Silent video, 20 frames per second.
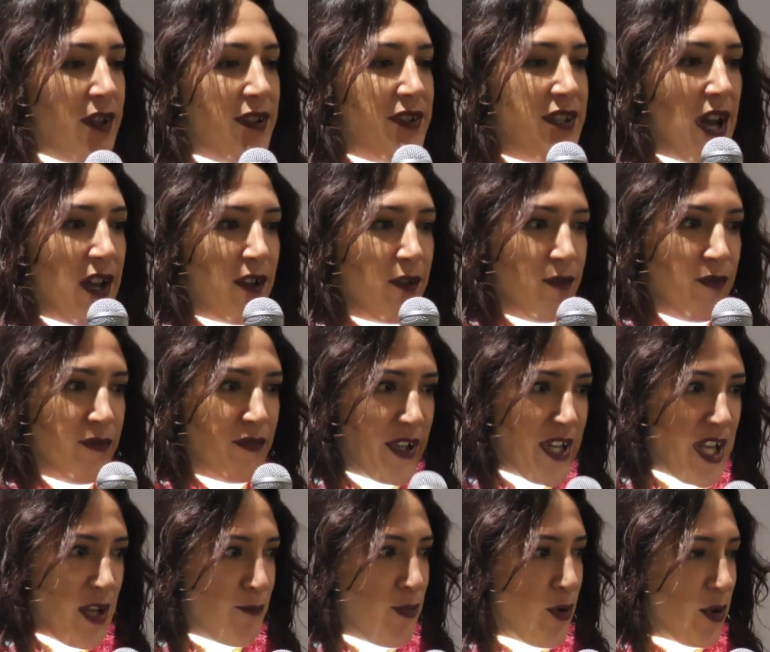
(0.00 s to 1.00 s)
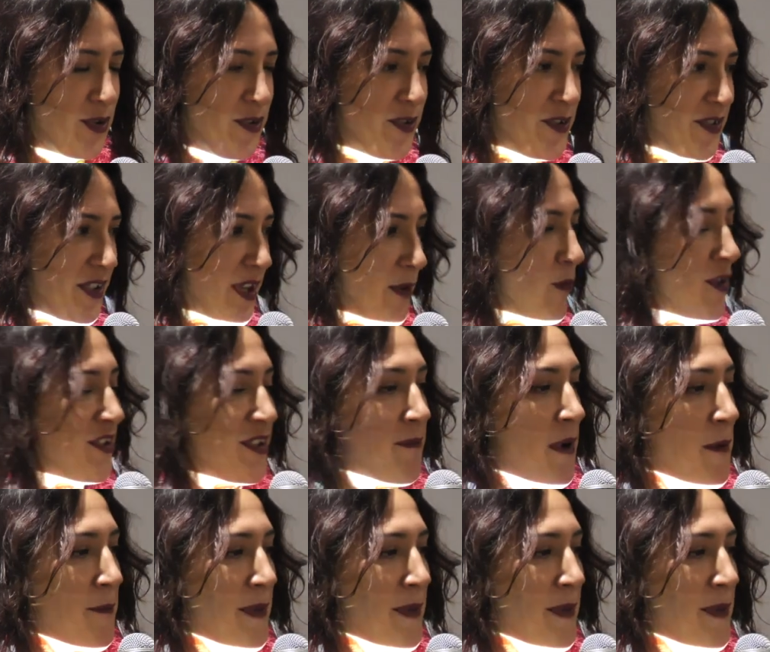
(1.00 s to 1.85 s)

il y a une vraie importance. Et moi, ça m'a